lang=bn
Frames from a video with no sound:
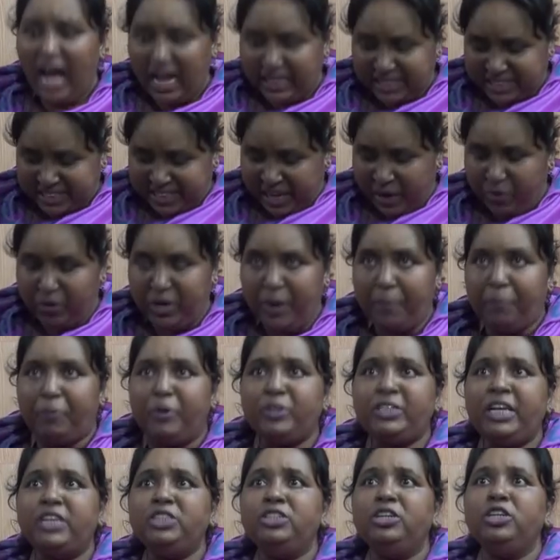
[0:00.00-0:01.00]
আজকে উনি
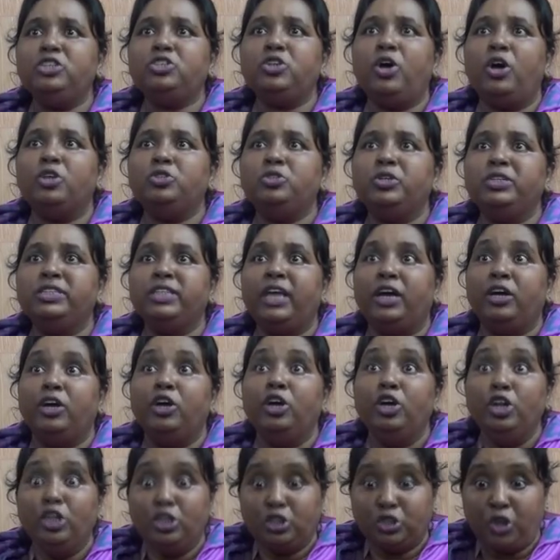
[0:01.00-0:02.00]
প্রশাসনের সহযোগিতায়
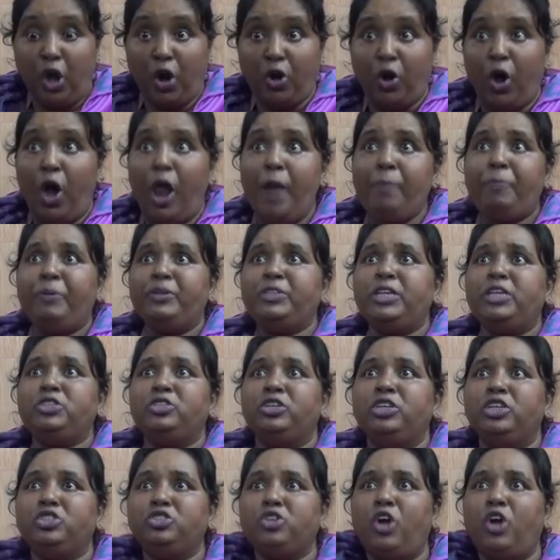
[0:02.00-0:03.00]
সকল প্রশাসনের